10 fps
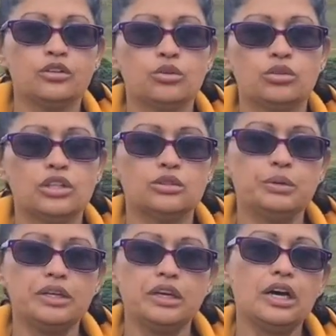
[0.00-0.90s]
तो दिस
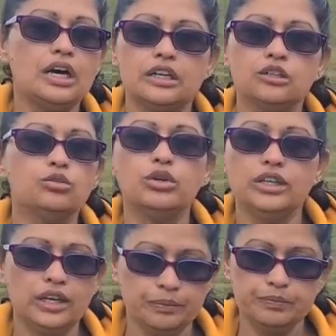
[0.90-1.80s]
वीक के खाने तो वही
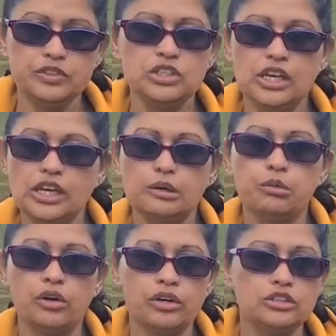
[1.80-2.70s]
हैं शेक
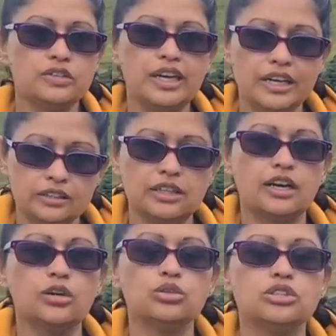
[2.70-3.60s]
पॉरेज वगैरह
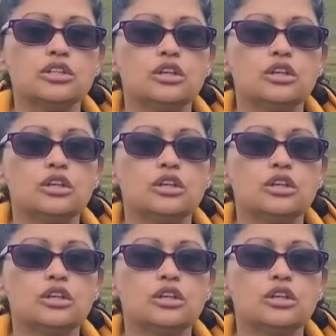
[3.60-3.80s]
सारा कुछ